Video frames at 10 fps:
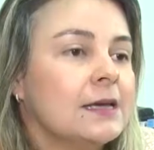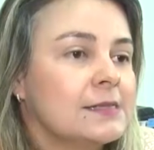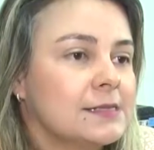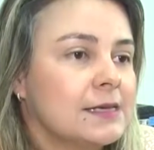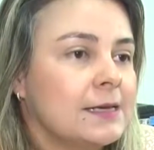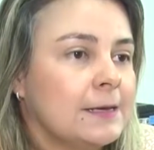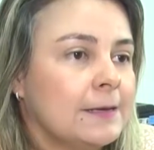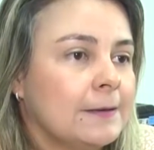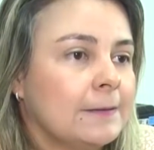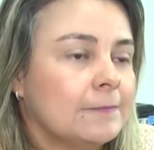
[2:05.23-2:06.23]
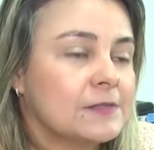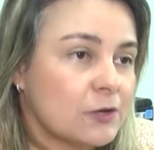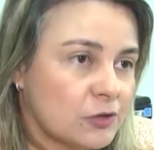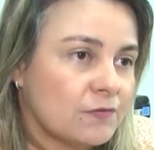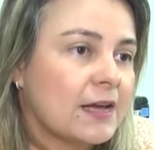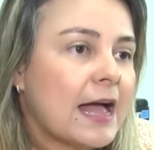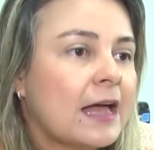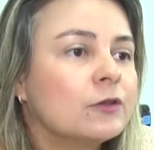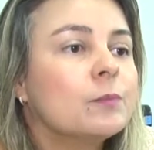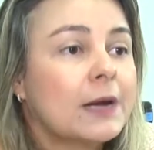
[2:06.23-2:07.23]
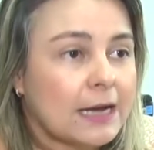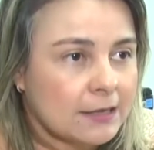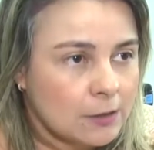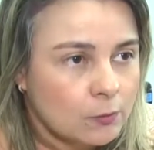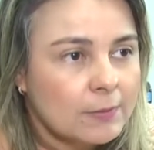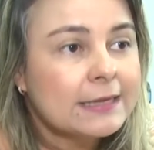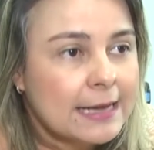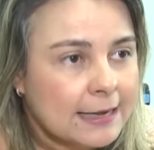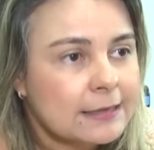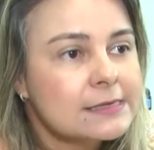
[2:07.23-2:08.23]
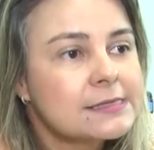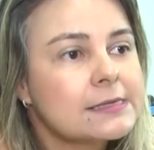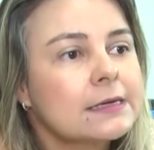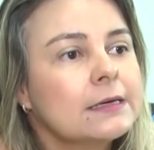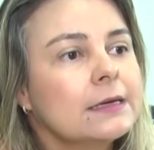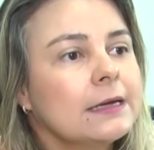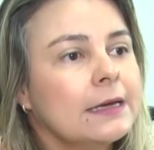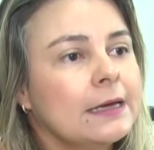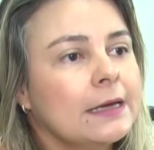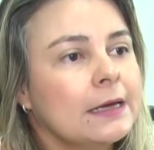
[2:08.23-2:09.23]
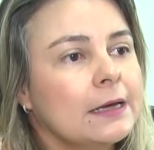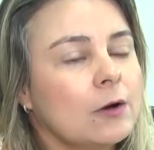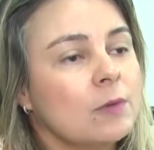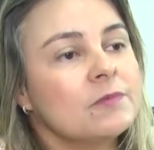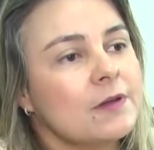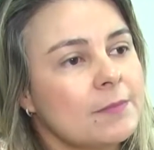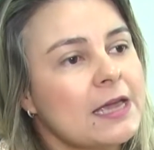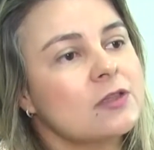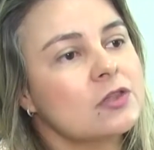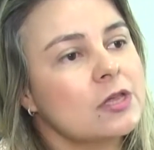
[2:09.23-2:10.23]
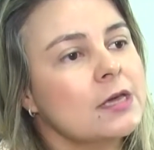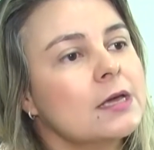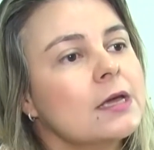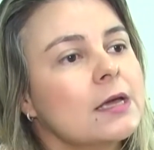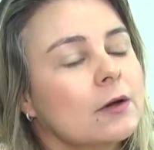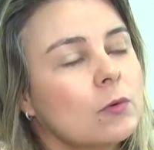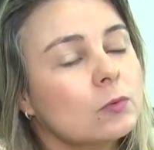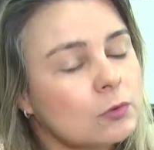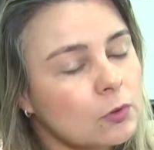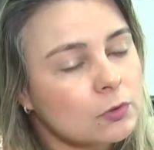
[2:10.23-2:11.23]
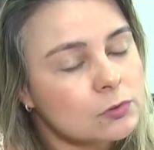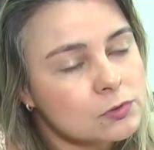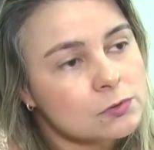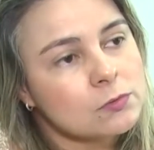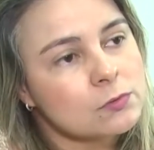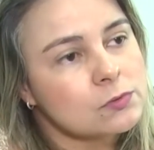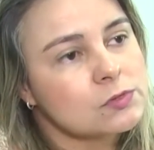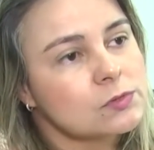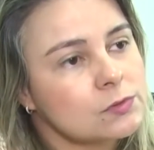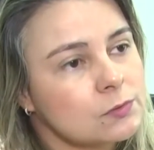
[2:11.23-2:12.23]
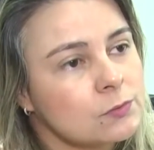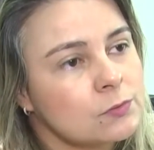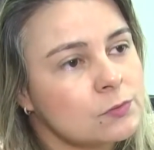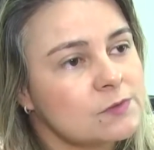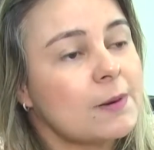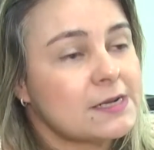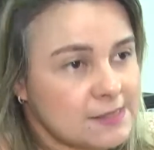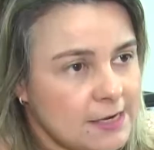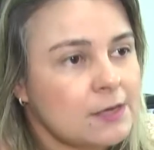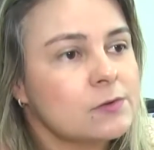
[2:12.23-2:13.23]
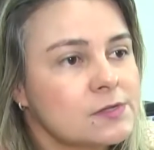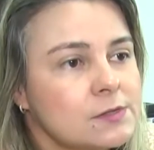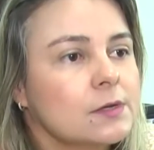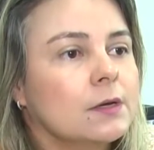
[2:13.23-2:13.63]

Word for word: esse certificado para cada uma delas, é, obviamente com todos os, os parceiros